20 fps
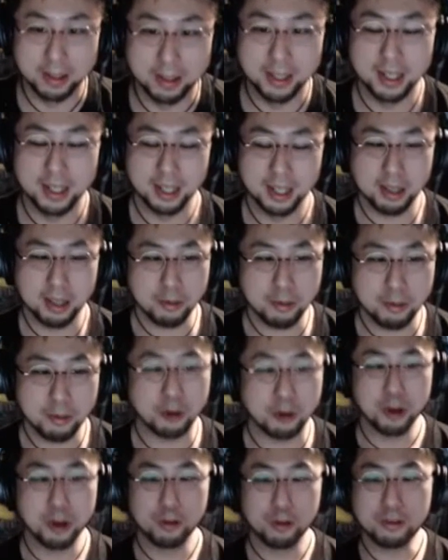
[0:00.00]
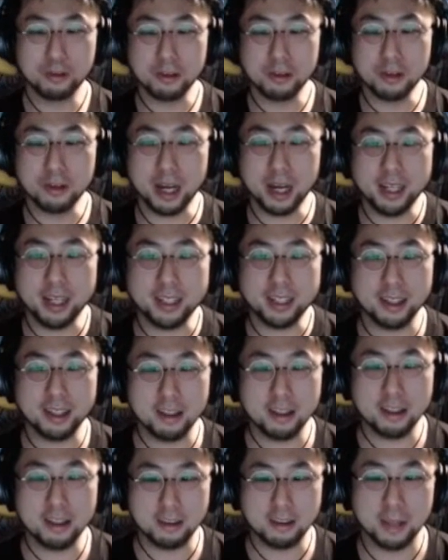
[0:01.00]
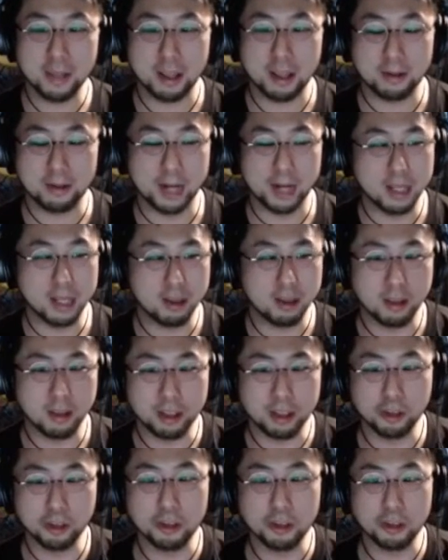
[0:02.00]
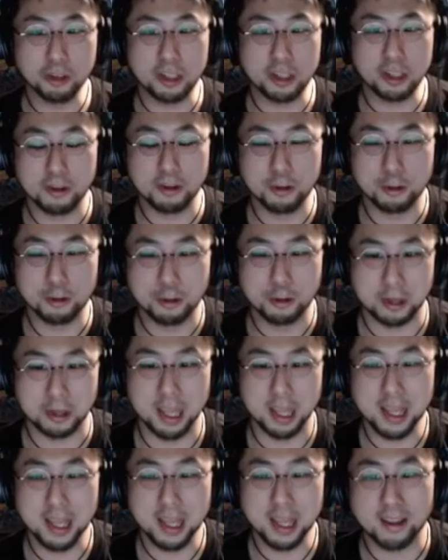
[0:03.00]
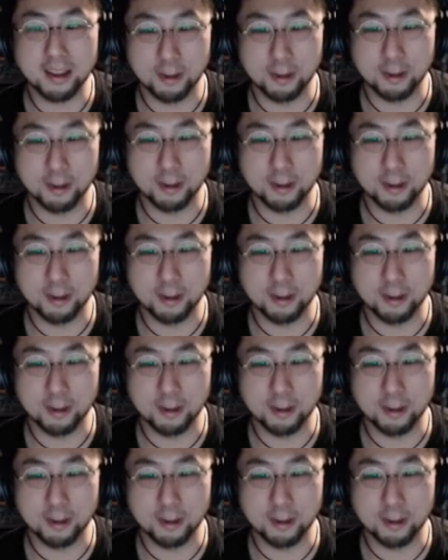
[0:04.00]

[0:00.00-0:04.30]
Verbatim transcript: でも、普通会社で勤めてる場合っていうのは上司にそういうことできないのよ。